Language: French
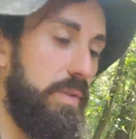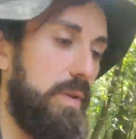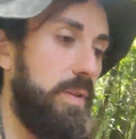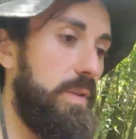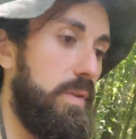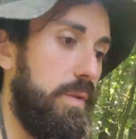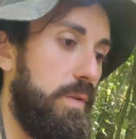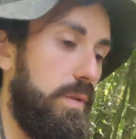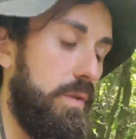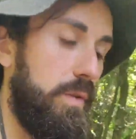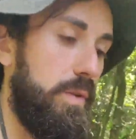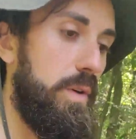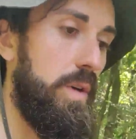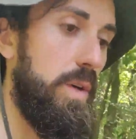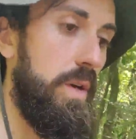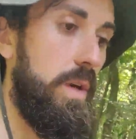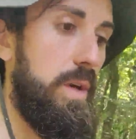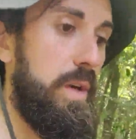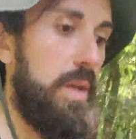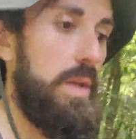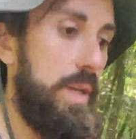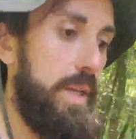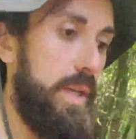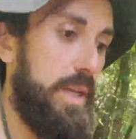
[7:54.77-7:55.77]
en fait. Euh,
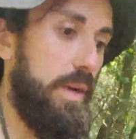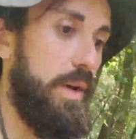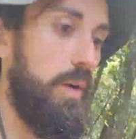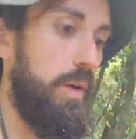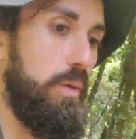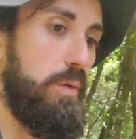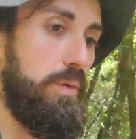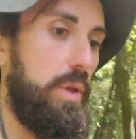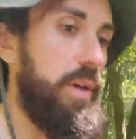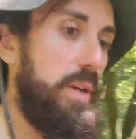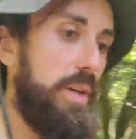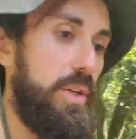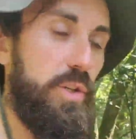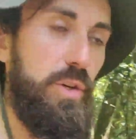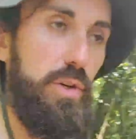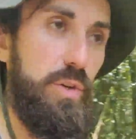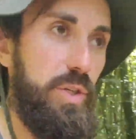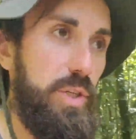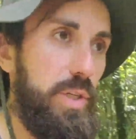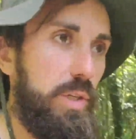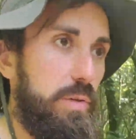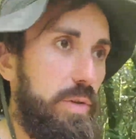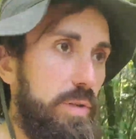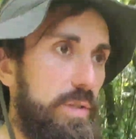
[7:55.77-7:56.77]
et on a
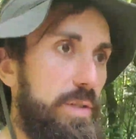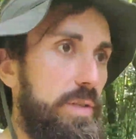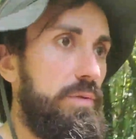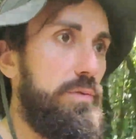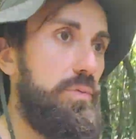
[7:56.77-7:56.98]
échangé, on a